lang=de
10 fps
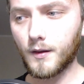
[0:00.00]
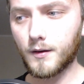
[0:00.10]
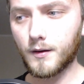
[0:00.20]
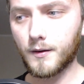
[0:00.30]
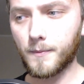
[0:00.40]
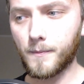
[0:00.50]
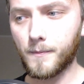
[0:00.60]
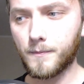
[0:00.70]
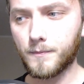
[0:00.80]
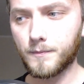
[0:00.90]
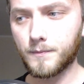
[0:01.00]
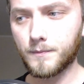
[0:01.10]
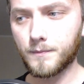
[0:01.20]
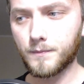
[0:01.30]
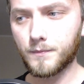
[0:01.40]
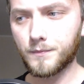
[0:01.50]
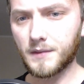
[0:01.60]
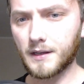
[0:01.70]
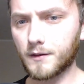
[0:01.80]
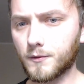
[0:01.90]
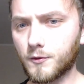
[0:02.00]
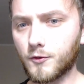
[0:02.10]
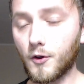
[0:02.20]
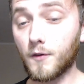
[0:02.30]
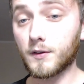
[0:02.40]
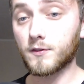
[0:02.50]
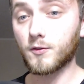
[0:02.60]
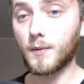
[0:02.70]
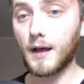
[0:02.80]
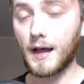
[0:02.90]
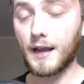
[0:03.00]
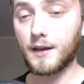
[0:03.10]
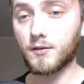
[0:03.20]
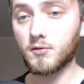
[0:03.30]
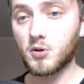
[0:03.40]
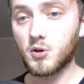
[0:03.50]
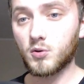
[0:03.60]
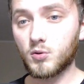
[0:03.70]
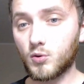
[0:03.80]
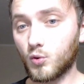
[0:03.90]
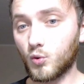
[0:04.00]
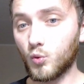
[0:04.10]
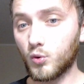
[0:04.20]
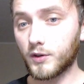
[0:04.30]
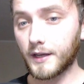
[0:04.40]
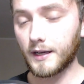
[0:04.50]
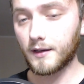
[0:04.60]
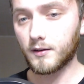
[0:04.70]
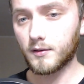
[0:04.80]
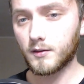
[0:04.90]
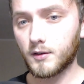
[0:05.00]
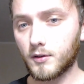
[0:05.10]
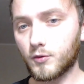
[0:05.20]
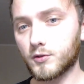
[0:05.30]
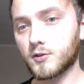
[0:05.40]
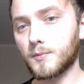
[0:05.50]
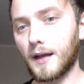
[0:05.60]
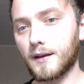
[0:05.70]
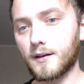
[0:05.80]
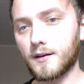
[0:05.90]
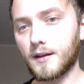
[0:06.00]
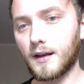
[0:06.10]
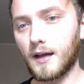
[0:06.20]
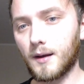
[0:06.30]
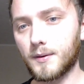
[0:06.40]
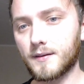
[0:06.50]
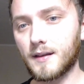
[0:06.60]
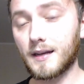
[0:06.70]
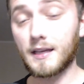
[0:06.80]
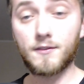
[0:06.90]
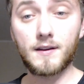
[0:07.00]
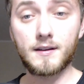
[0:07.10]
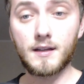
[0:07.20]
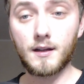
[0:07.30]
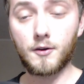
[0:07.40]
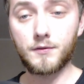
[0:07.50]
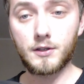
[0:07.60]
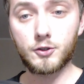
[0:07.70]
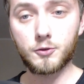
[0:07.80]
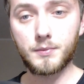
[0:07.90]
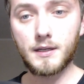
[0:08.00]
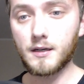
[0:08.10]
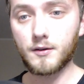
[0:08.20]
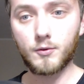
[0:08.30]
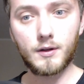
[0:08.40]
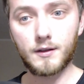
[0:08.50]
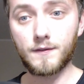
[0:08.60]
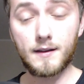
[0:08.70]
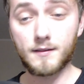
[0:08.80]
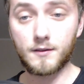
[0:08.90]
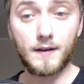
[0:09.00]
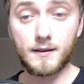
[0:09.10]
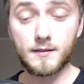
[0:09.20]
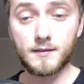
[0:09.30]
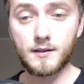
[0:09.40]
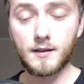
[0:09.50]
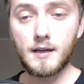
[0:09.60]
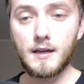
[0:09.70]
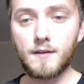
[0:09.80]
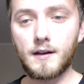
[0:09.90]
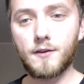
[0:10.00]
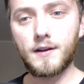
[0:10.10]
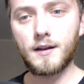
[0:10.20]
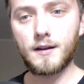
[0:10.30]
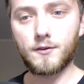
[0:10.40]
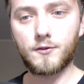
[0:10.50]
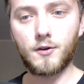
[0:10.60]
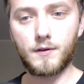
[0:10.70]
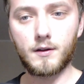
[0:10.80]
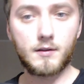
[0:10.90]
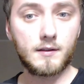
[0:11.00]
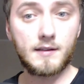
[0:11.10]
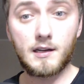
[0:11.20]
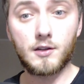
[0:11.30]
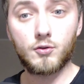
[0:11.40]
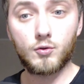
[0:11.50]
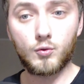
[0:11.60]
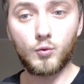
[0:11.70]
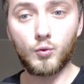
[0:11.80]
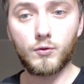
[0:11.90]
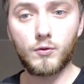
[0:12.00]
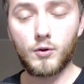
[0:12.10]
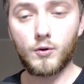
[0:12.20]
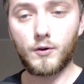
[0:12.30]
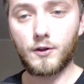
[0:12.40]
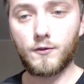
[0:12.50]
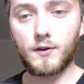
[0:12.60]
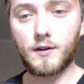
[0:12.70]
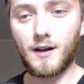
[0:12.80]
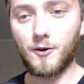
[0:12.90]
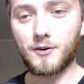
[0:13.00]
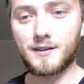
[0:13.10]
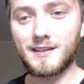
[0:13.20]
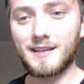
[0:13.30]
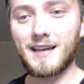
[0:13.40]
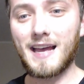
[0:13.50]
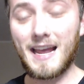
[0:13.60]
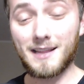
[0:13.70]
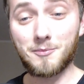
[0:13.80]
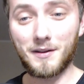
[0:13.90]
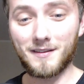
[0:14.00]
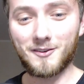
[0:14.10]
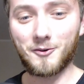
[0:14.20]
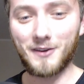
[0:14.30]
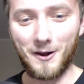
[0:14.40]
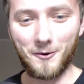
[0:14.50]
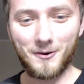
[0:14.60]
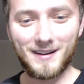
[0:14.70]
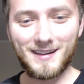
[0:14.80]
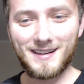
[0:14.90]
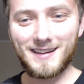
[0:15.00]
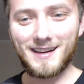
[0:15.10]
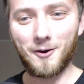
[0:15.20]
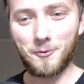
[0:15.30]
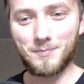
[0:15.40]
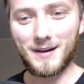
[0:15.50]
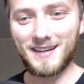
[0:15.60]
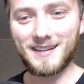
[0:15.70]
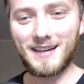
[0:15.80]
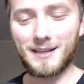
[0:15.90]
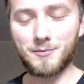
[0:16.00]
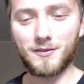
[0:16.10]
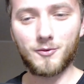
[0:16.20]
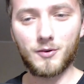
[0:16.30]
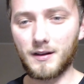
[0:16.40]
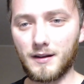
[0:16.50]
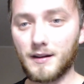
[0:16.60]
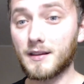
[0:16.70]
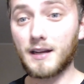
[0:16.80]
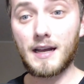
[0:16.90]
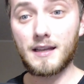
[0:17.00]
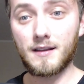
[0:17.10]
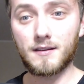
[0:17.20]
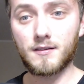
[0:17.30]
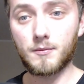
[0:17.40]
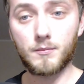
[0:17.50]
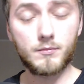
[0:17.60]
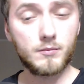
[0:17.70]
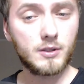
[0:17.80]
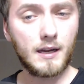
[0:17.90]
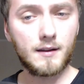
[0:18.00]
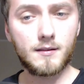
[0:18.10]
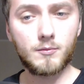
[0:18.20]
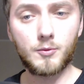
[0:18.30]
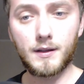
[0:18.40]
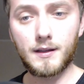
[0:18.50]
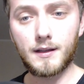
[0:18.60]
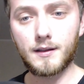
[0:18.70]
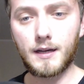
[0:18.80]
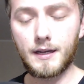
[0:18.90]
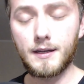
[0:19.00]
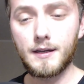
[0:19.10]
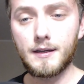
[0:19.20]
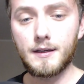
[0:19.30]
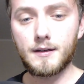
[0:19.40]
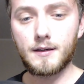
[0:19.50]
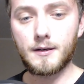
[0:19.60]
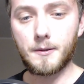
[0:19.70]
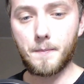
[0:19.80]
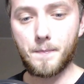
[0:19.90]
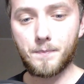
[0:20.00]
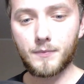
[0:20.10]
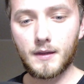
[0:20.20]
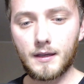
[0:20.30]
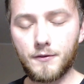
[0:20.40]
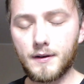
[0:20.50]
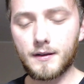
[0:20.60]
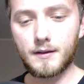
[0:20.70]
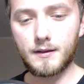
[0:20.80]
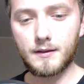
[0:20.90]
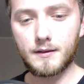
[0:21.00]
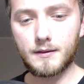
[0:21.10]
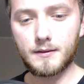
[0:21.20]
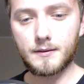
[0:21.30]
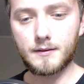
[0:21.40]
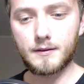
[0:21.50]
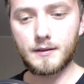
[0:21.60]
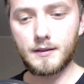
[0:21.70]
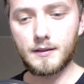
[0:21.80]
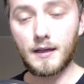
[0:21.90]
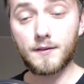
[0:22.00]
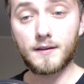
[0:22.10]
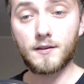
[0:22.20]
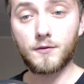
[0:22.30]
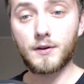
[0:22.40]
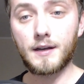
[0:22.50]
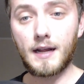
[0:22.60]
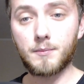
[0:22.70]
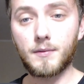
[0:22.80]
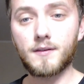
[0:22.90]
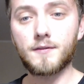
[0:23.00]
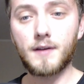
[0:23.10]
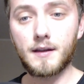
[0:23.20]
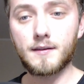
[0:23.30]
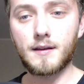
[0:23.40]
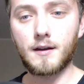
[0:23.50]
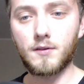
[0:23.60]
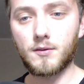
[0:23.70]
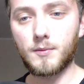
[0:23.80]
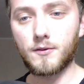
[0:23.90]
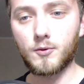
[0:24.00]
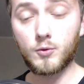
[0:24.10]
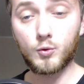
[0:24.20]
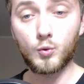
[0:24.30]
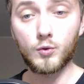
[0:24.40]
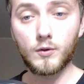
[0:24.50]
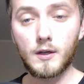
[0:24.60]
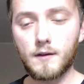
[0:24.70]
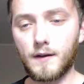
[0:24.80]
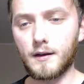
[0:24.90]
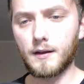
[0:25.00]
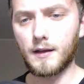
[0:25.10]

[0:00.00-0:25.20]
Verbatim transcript: ähm, den Server zum einen gut rede und zum anderen dann aber sage, ich werde darauf nicht spielen oder ich weiß, ich weiß es nicht, weil ich finde den Server tatsächlich gut und ich finde auch die Admins und auch, auch beide Admins oder drei jetzt, im, ich denke es sind momentan drei, ähm, ich finde äh, die, das, was ich von den Admins weiß, sagen wir es mal so, gut, weil